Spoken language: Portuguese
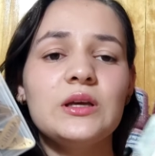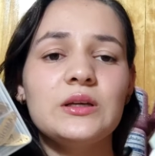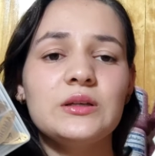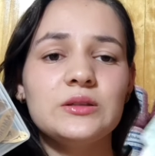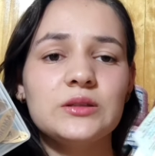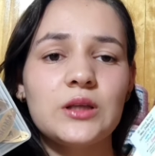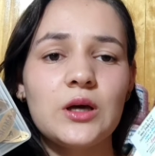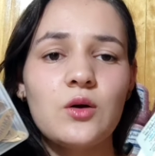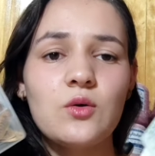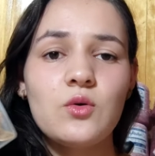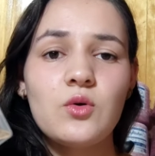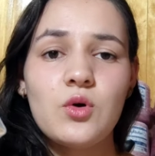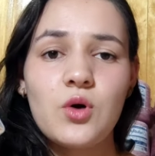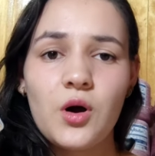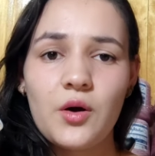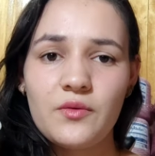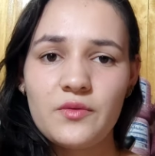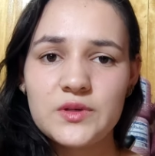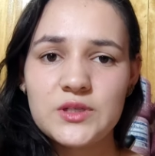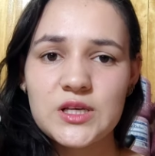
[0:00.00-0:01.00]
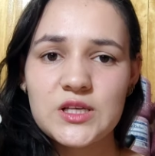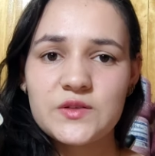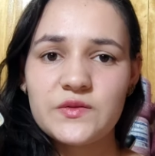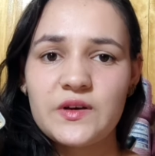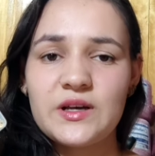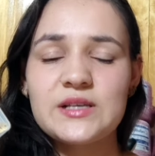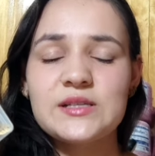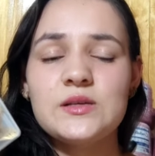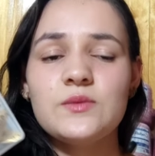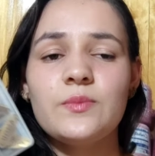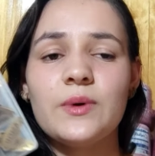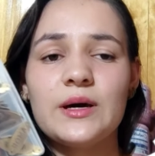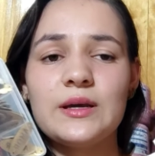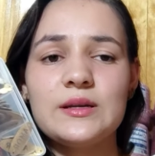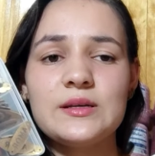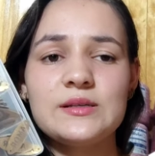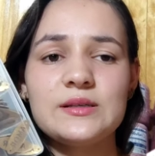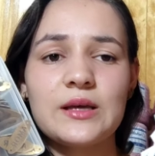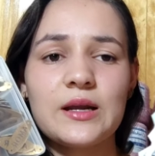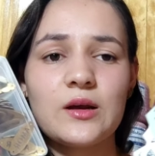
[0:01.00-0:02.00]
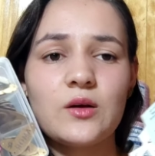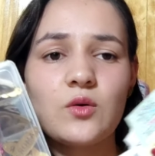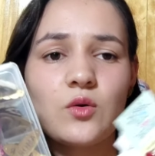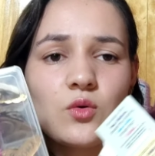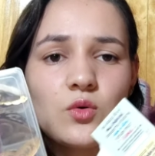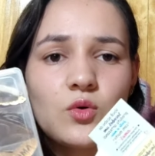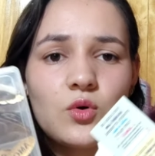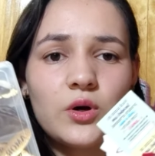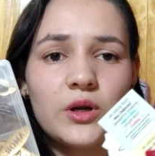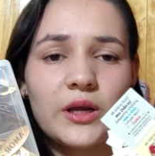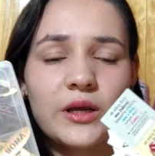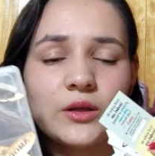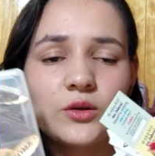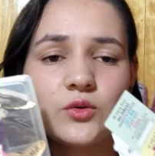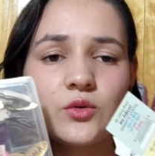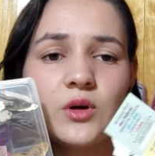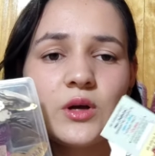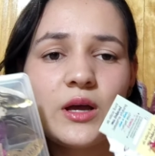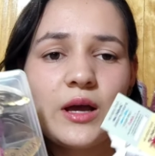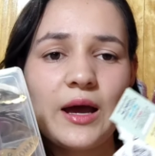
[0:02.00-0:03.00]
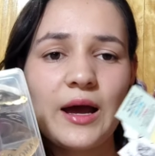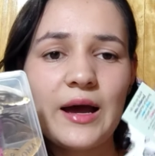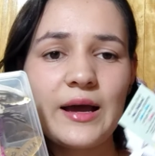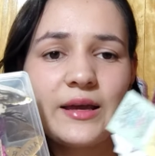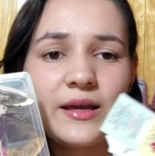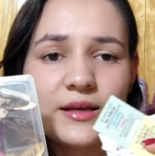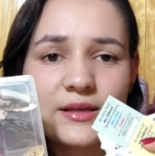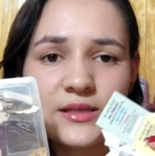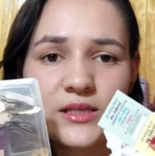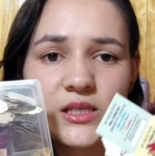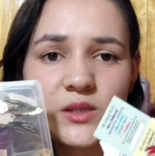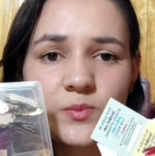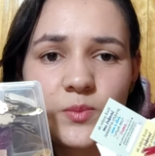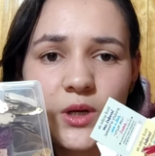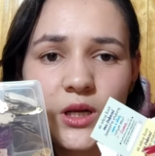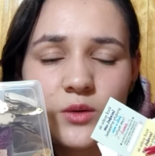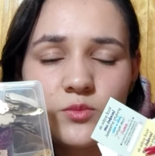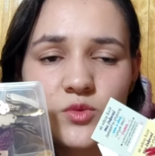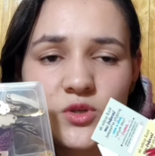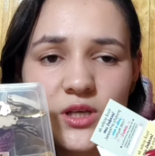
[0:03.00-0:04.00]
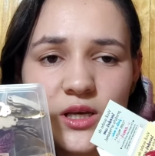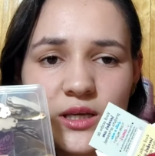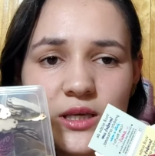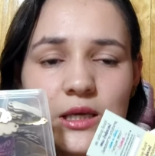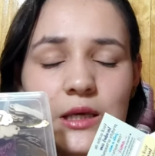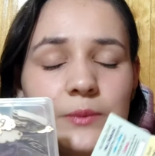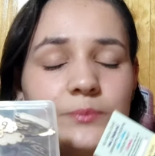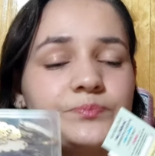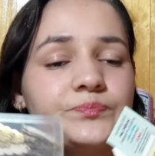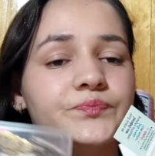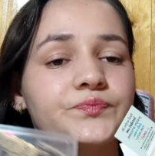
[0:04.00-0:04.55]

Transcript: Então, como vocês fazem para estar concorrendo a esses prêmios aqui?